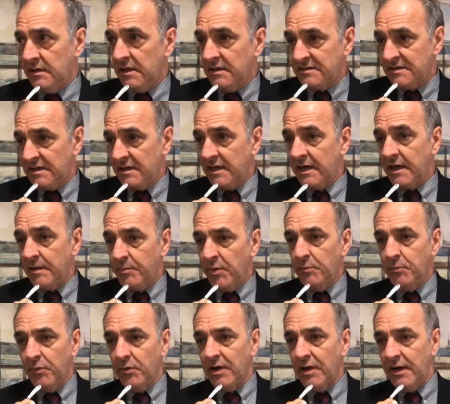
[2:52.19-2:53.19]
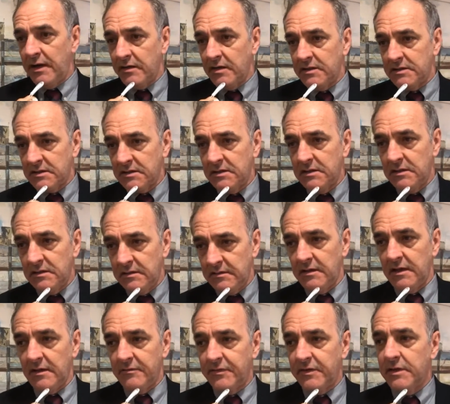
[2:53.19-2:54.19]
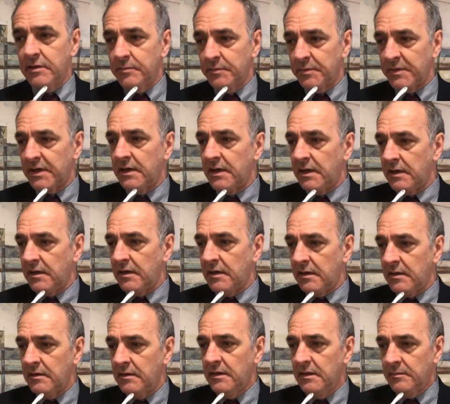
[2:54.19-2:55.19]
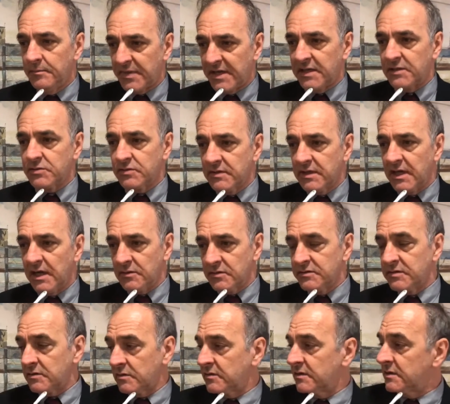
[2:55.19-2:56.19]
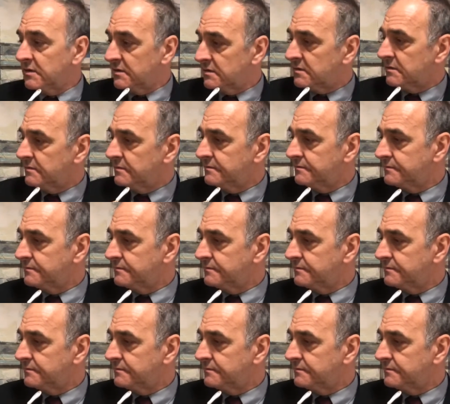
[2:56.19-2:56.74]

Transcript: E a CNH popular, eu acho que ela veio para ajudar a construir isso.